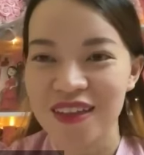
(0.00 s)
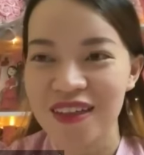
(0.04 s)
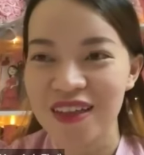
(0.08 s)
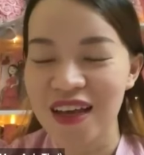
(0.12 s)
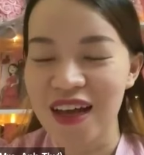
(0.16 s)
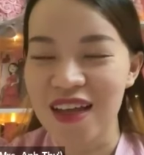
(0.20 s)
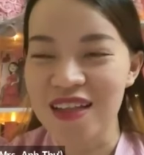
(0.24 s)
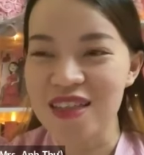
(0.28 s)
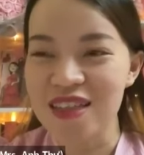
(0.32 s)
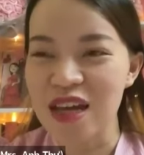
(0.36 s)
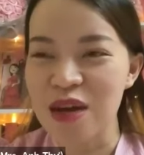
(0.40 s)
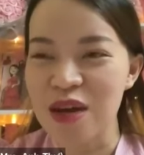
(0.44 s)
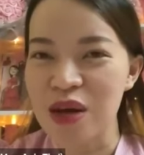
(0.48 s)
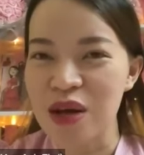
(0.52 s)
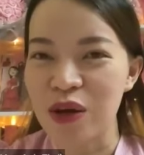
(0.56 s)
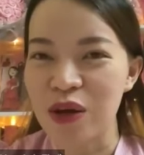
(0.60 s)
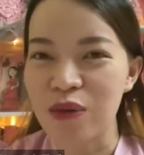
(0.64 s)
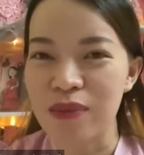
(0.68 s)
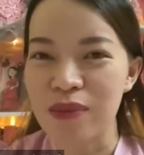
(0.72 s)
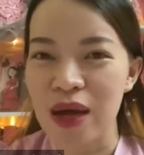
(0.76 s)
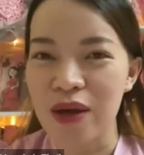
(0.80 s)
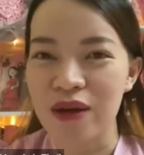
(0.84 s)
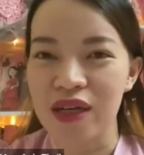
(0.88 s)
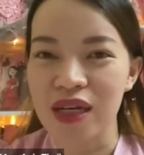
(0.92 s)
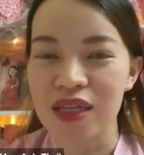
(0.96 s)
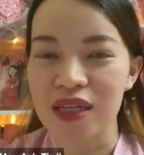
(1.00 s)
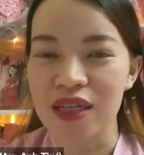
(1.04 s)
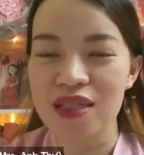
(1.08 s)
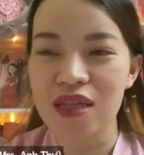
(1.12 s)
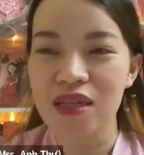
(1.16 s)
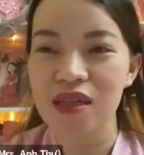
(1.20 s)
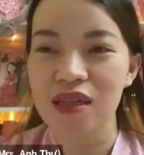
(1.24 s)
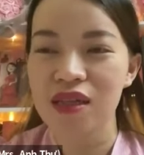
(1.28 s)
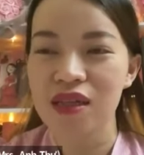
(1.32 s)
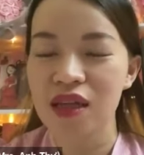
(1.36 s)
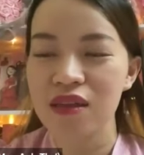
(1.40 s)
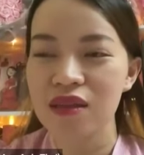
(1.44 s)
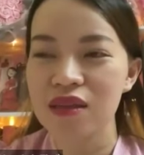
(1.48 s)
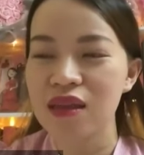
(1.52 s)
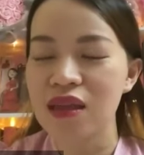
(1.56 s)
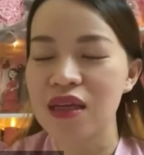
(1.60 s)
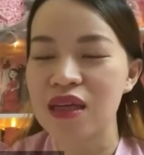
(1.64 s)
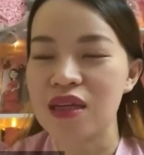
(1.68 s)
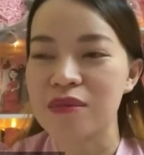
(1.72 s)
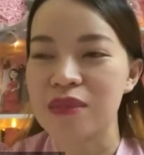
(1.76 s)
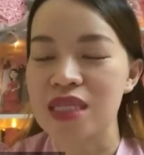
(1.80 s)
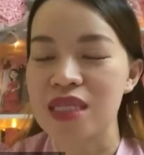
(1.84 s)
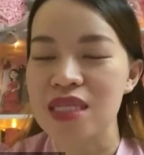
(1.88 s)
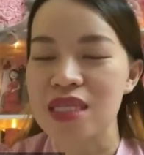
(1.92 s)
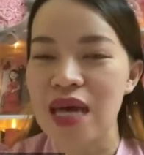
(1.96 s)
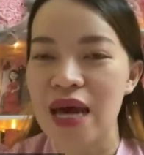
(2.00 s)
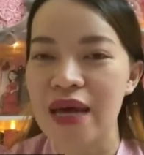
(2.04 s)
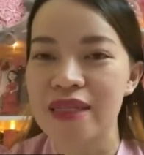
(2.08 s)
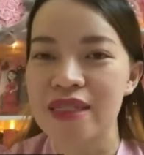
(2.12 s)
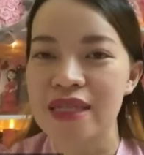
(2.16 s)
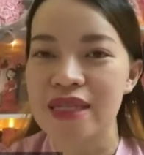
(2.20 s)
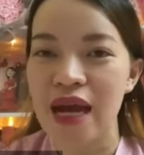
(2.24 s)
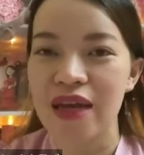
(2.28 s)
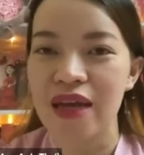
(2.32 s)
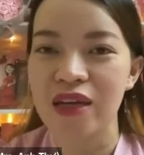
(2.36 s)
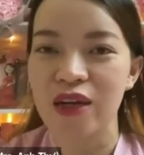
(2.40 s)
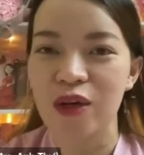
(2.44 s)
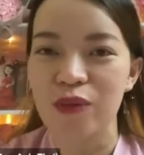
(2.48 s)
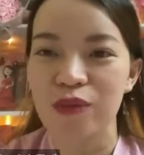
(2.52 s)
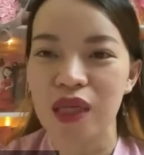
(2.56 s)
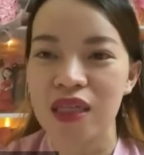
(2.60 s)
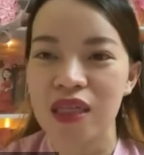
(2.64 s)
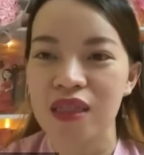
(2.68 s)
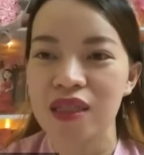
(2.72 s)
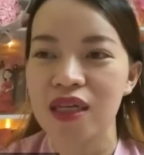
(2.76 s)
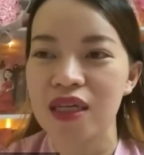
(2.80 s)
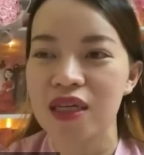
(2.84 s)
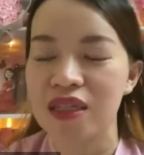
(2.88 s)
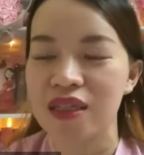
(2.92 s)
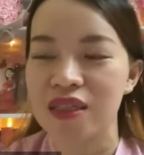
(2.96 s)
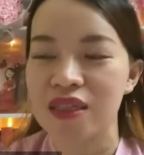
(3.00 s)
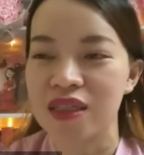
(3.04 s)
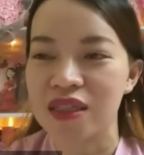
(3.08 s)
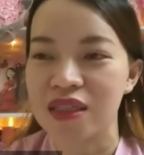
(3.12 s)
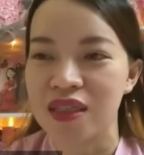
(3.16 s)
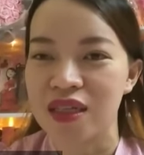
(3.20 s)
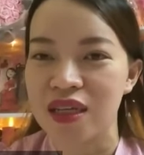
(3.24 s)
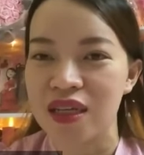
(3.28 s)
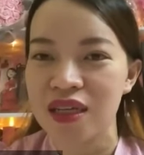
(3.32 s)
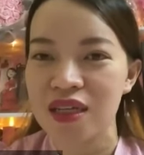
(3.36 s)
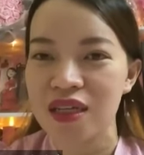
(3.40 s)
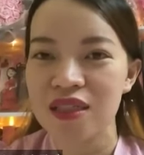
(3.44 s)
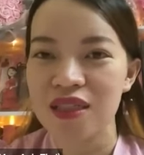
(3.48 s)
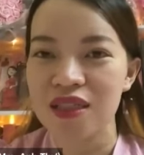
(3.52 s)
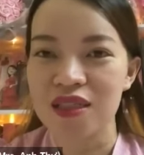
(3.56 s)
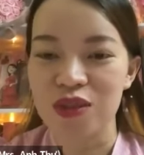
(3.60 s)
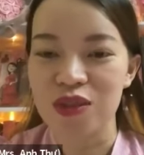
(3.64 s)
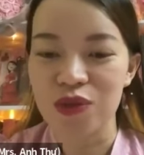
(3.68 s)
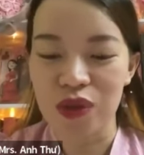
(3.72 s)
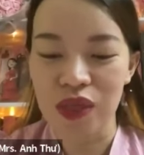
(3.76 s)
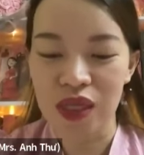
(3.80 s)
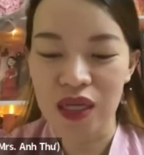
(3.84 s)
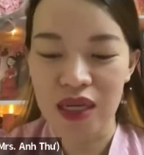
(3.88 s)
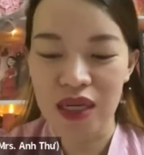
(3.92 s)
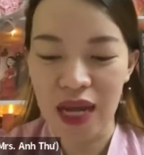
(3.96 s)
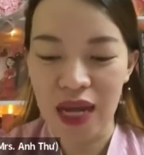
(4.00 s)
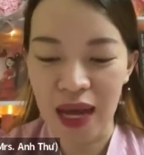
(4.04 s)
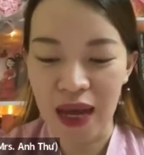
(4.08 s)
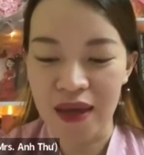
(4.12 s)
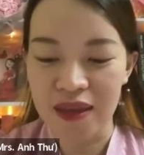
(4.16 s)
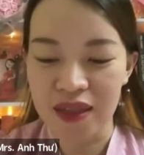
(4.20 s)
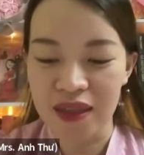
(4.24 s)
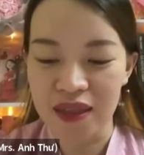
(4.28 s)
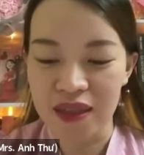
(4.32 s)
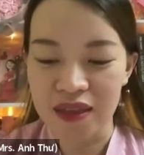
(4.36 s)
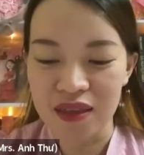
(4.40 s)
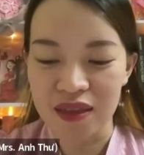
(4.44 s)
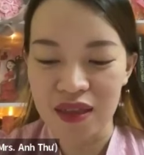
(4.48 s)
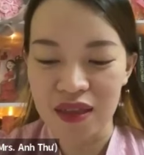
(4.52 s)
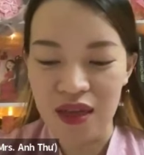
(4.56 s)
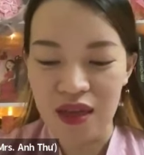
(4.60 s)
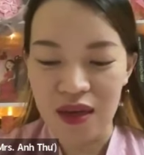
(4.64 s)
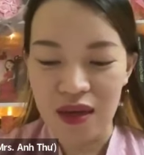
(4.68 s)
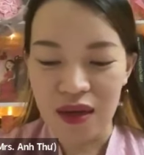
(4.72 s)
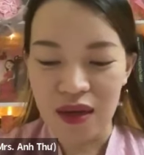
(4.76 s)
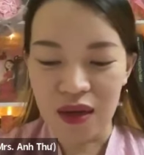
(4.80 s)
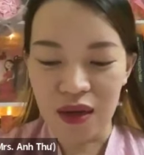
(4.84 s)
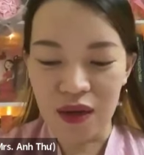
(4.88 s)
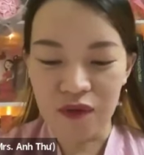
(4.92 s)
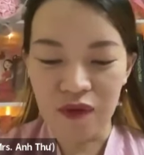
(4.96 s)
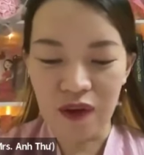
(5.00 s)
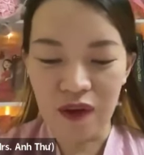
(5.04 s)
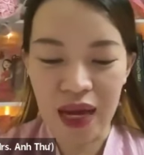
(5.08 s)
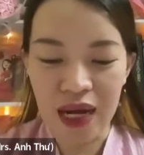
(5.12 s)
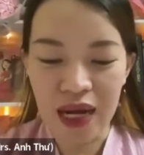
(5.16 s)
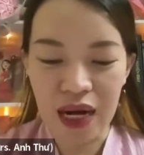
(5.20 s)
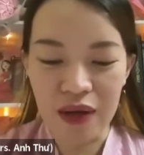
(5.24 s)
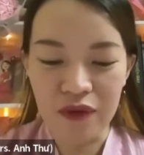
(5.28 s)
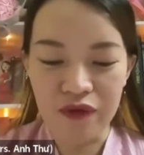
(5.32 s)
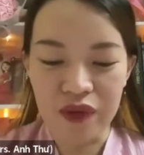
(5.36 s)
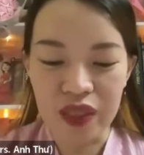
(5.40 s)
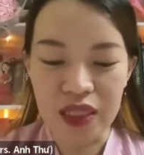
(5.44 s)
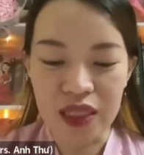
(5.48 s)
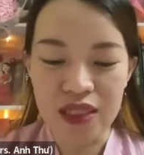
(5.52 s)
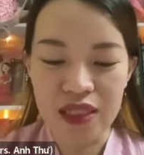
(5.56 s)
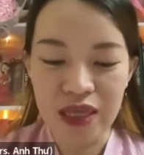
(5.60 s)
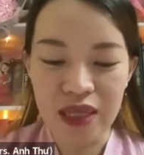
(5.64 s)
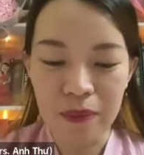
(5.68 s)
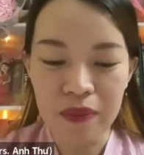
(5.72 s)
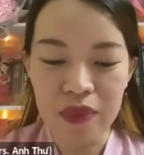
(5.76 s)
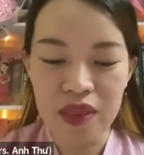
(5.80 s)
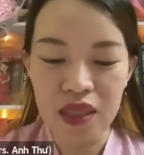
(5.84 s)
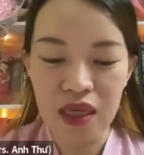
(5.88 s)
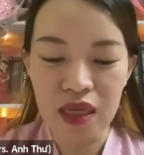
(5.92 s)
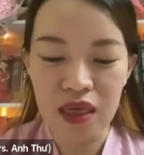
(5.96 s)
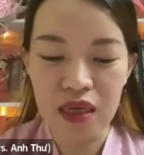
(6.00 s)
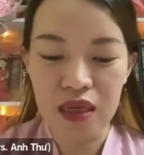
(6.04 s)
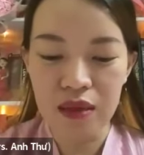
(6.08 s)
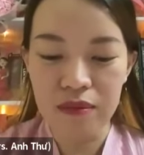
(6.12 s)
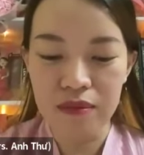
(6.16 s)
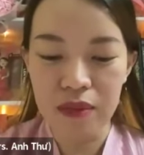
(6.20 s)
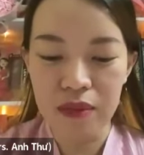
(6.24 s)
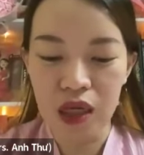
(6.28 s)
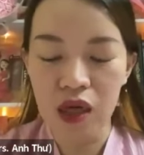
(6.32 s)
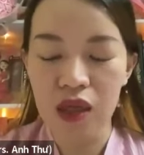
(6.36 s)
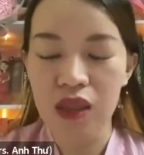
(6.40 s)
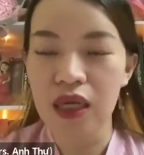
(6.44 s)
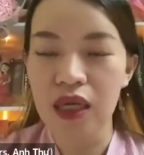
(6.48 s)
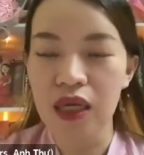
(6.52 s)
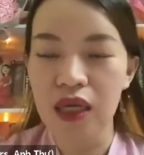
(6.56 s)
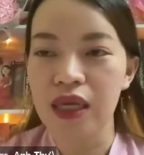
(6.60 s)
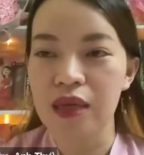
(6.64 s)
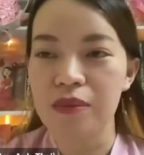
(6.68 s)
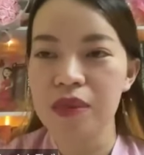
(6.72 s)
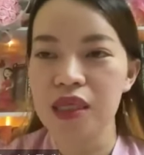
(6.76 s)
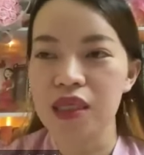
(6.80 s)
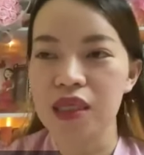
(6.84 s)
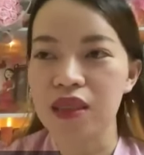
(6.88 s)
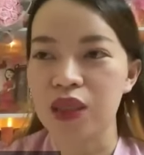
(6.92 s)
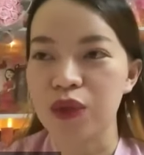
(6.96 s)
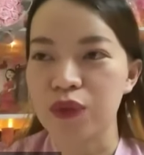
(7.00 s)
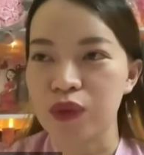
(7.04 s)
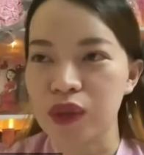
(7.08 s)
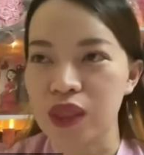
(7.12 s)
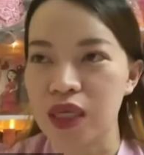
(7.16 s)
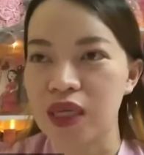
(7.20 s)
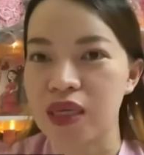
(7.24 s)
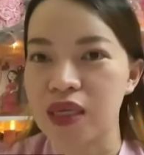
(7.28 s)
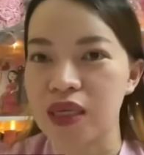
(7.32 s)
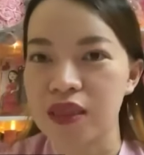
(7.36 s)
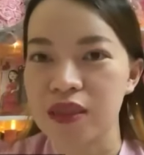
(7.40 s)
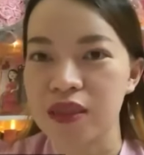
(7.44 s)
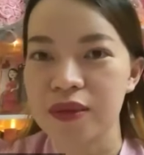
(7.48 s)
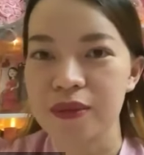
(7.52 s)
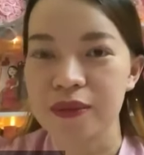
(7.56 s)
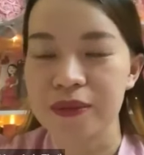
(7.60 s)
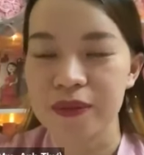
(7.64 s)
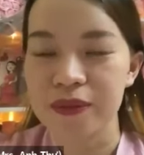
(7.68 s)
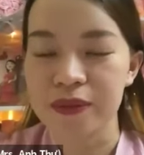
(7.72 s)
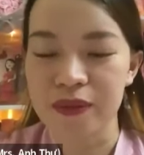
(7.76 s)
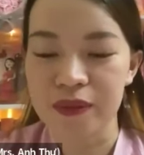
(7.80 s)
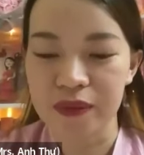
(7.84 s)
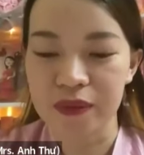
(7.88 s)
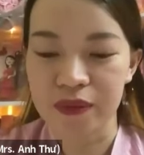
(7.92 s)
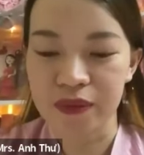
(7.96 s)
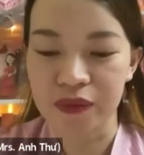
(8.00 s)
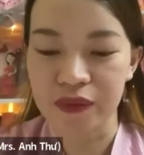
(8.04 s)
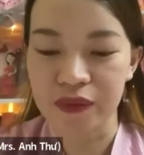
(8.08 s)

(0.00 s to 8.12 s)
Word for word: anh chị em nào còn bạn là sách thích tiền mà sai trái không thánh thiện thì thì suy nghĩ lại nha à, phải làm việc chăm chỉ mới có thể kiếm được nhiều tiền ừ.